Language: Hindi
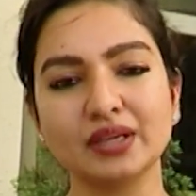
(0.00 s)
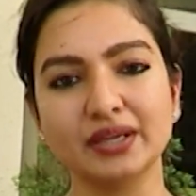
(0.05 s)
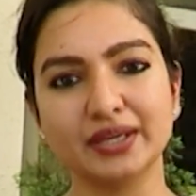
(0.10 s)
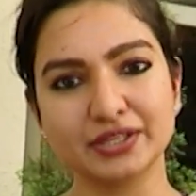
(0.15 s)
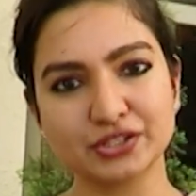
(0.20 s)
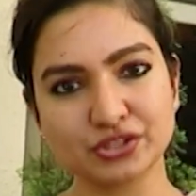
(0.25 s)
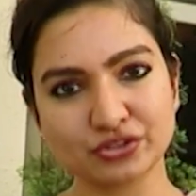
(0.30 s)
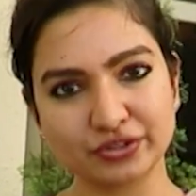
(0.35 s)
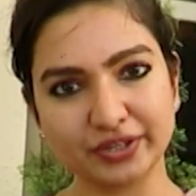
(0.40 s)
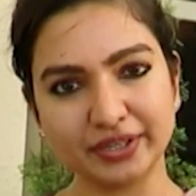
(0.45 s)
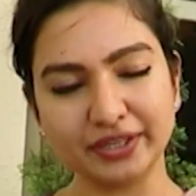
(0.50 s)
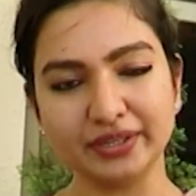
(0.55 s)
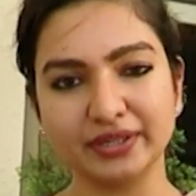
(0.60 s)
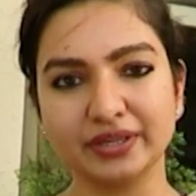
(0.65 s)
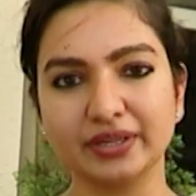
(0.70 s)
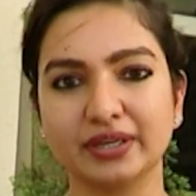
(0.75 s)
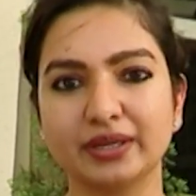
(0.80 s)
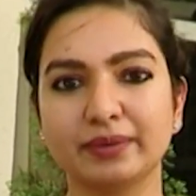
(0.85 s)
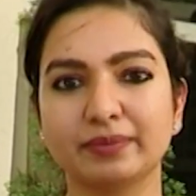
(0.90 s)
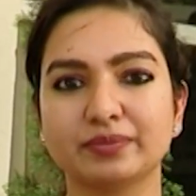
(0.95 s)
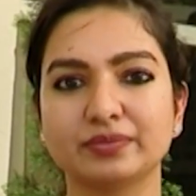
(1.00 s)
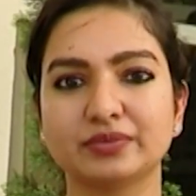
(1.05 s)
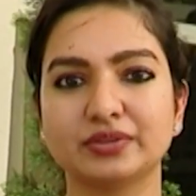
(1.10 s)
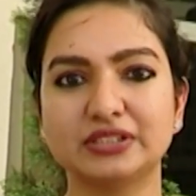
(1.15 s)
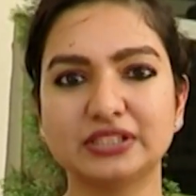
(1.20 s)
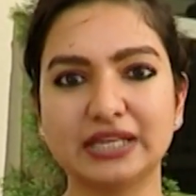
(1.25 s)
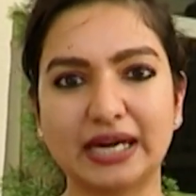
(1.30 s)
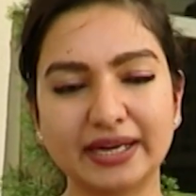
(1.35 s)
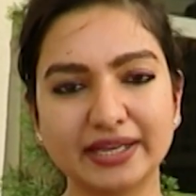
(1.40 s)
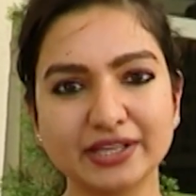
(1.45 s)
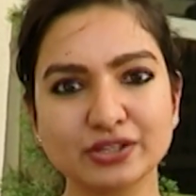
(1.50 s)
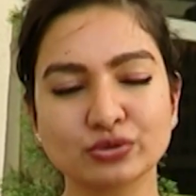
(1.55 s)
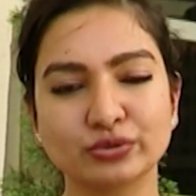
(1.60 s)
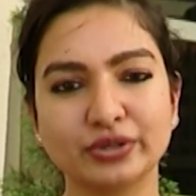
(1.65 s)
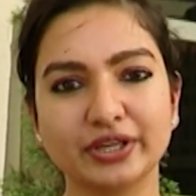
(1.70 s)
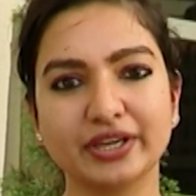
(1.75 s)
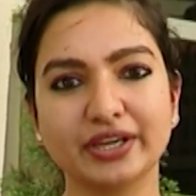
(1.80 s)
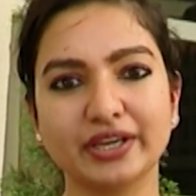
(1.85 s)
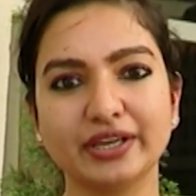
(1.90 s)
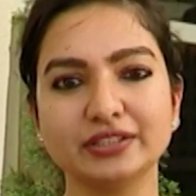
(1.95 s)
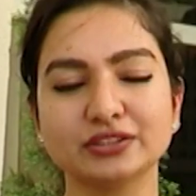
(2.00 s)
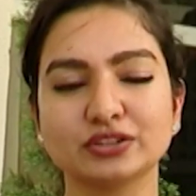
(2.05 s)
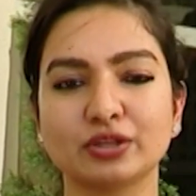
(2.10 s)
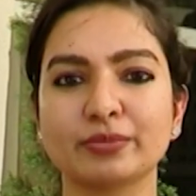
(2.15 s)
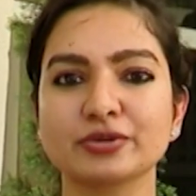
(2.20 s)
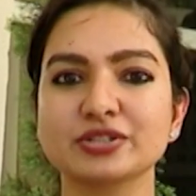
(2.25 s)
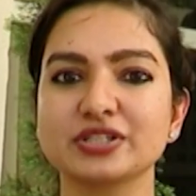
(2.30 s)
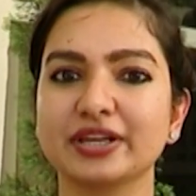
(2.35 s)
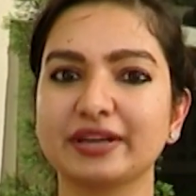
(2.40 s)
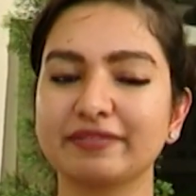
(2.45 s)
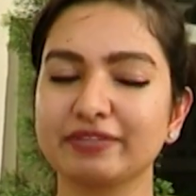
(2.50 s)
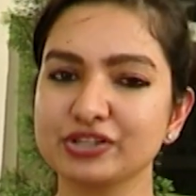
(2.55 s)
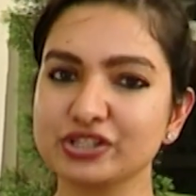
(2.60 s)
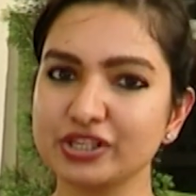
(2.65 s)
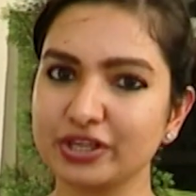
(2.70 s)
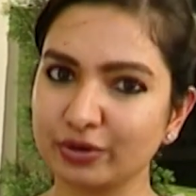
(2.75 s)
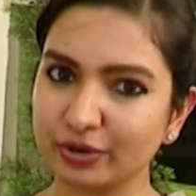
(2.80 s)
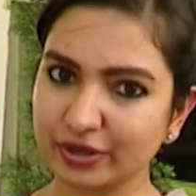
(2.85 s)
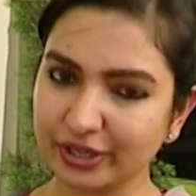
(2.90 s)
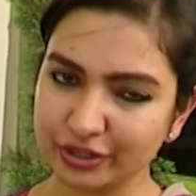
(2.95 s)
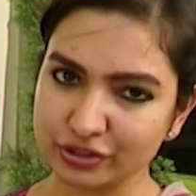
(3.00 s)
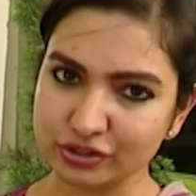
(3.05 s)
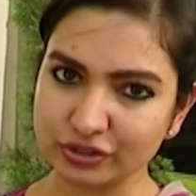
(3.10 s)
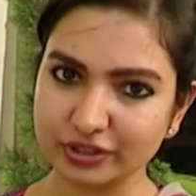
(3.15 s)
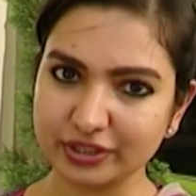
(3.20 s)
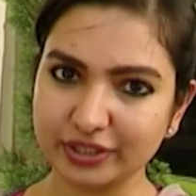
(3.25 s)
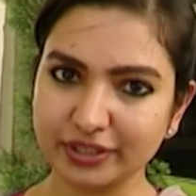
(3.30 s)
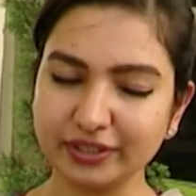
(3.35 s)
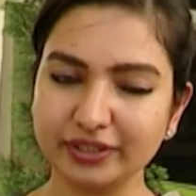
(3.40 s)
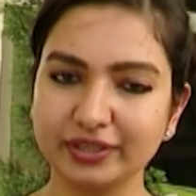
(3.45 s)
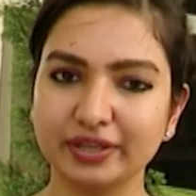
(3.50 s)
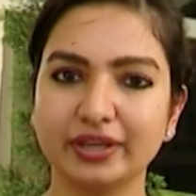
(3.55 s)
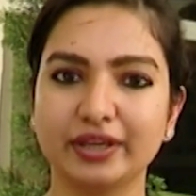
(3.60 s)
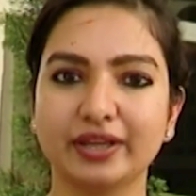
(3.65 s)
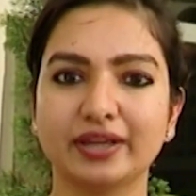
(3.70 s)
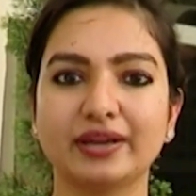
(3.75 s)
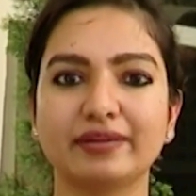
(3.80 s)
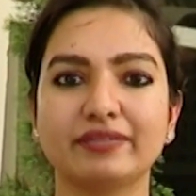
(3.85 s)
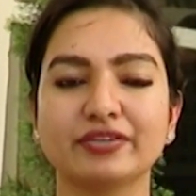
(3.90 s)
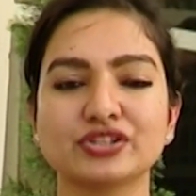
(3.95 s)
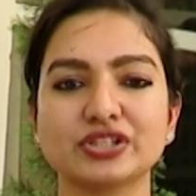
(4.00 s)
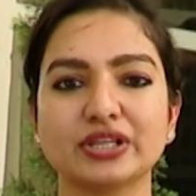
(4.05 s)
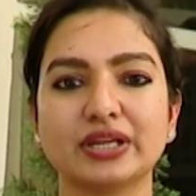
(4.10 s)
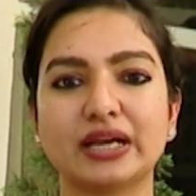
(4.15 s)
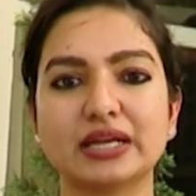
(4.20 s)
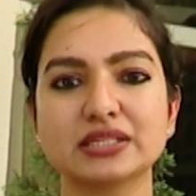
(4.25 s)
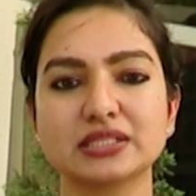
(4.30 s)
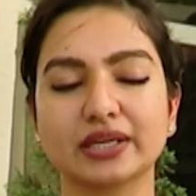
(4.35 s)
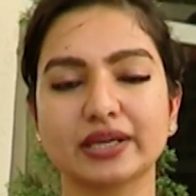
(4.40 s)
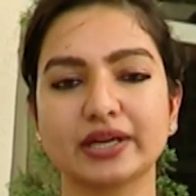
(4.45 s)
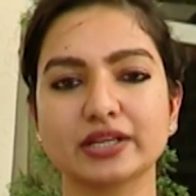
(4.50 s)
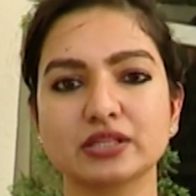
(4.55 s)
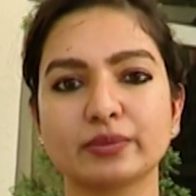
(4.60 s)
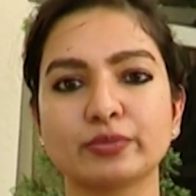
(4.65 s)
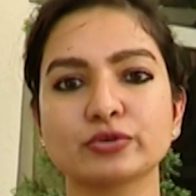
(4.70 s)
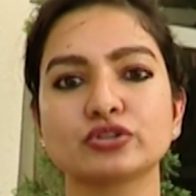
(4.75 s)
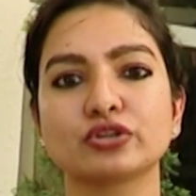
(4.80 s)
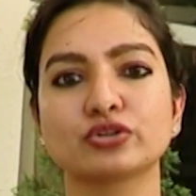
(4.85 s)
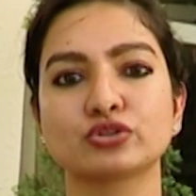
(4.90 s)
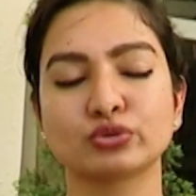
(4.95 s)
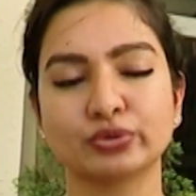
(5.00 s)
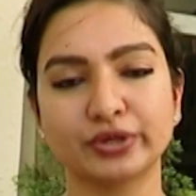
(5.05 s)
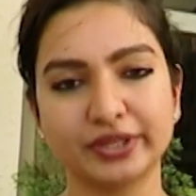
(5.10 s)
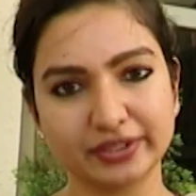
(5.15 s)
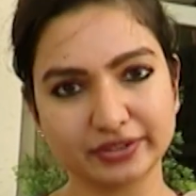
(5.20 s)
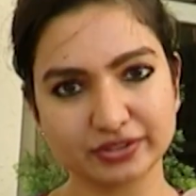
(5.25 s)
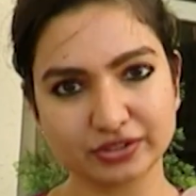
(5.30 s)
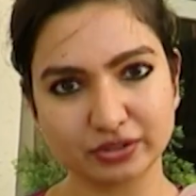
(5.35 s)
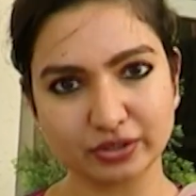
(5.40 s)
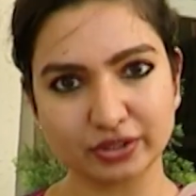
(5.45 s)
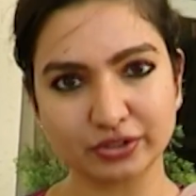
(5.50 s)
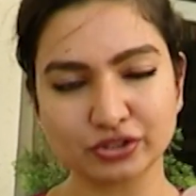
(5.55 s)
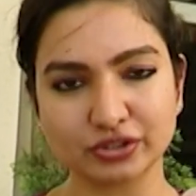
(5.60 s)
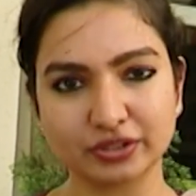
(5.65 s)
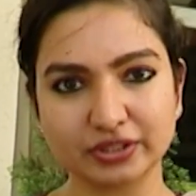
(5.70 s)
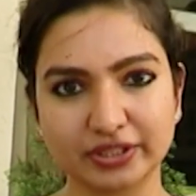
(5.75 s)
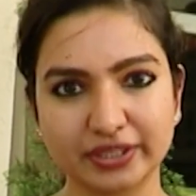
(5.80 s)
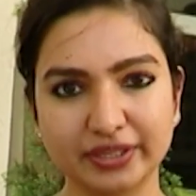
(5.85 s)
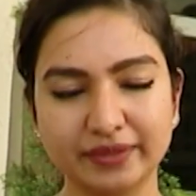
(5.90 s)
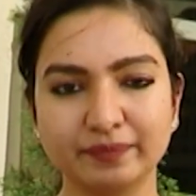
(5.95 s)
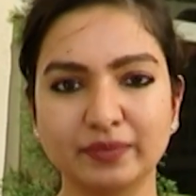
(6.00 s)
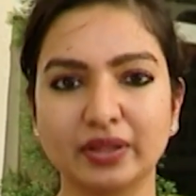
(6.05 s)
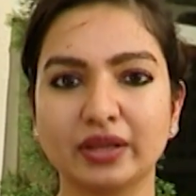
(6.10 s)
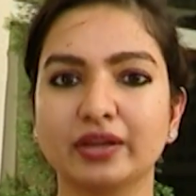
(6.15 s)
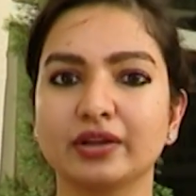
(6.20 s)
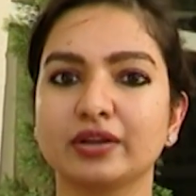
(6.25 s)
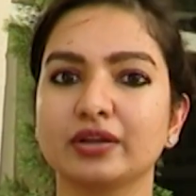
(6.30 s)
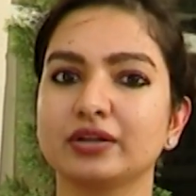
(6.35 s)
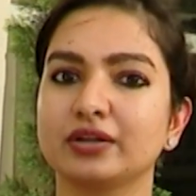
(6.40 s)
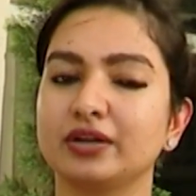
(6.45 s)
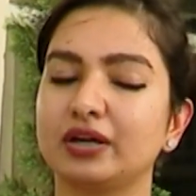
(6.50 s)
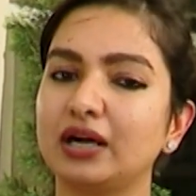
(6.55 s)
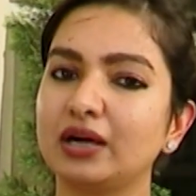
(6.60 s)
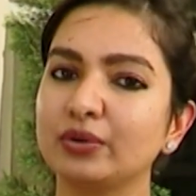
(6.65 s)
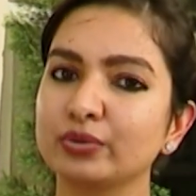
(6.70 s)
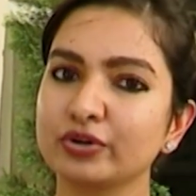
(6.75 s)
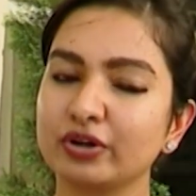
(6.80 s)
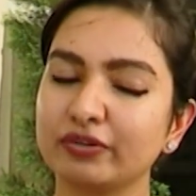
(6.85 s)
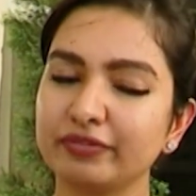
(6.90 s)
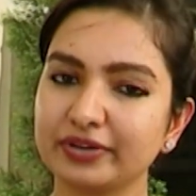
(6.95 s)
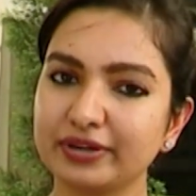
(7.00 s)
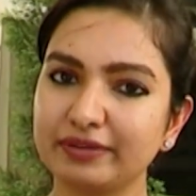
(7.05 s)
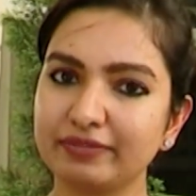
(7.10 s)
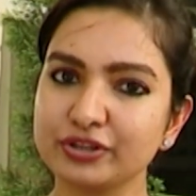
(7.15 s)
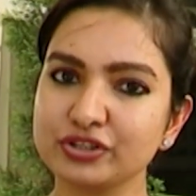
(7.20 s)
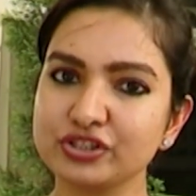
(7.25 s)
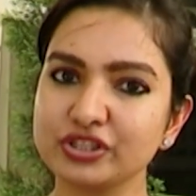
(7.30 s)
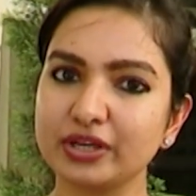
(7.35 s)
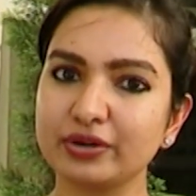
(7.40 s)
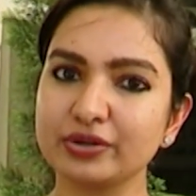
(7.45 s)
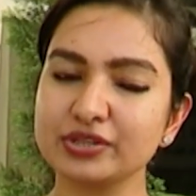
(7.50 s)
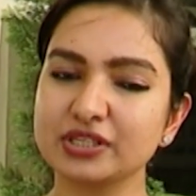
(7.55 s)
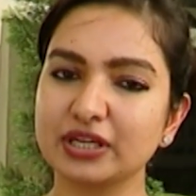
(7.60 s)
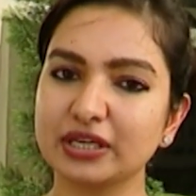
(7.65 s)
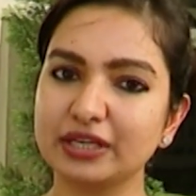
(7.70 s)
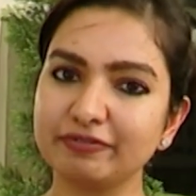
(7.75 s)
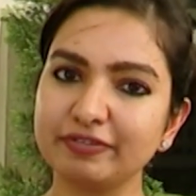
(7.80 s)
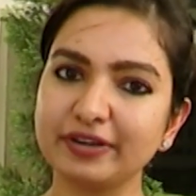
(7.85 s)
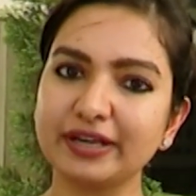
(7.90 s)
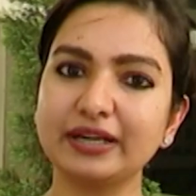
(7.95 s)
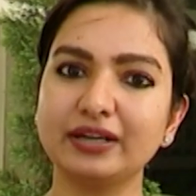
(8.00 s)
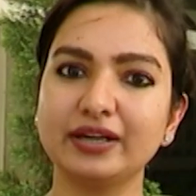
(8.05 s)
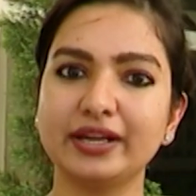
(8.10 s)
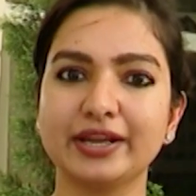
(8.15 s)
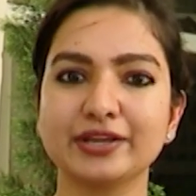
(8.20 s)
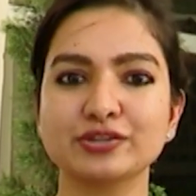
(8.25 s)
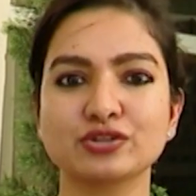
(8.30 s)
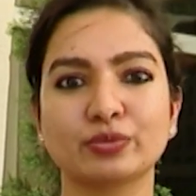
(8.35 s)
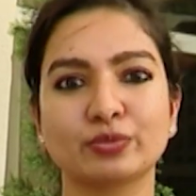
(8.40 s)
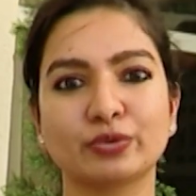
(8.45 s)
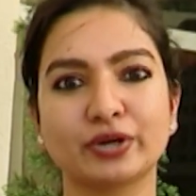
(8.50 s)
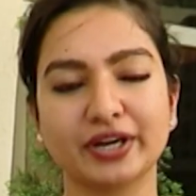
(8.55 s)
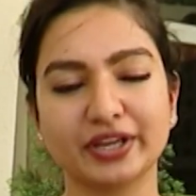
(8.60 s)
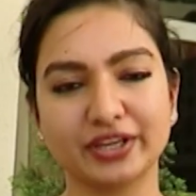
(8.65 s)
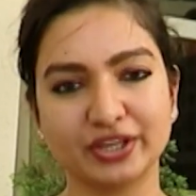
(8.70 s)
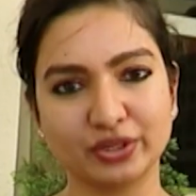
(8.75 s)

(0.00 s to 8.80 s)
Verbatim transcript: हिस्ट्री जाणी कि समस्ते रेवेन्शा रखी रेवेन्शा ना सागर समस्ते जोड़ी तो अच्छा आउ रेवेन्शार सर्टिफिकेट नहीं कि सब आड़े